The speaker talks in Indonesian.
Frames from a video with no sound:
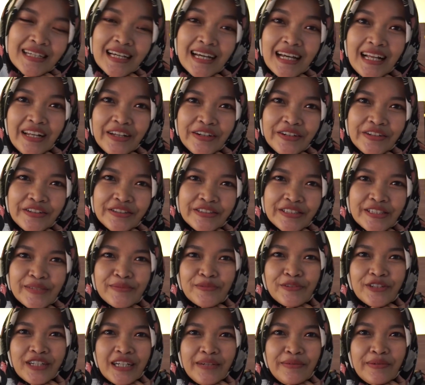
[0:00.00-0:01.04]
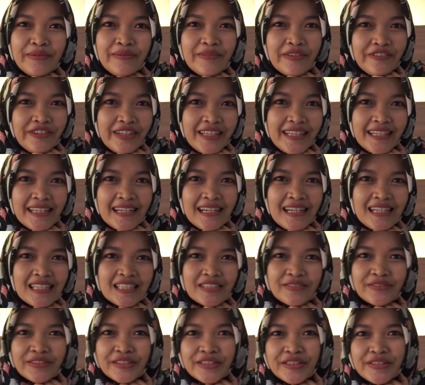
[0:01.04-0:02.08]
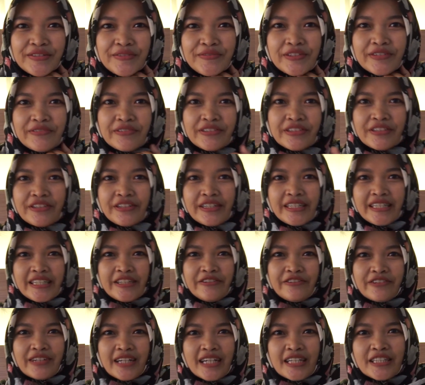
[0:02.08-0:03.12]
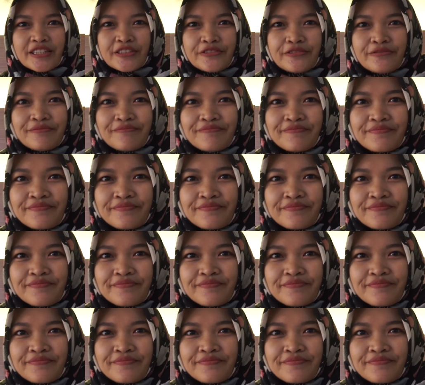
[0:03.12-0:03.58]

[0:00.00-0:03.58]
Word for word: Halo, semoga bermanfaat ya. Assalamualaikum warahmatullahi wabarakatuh.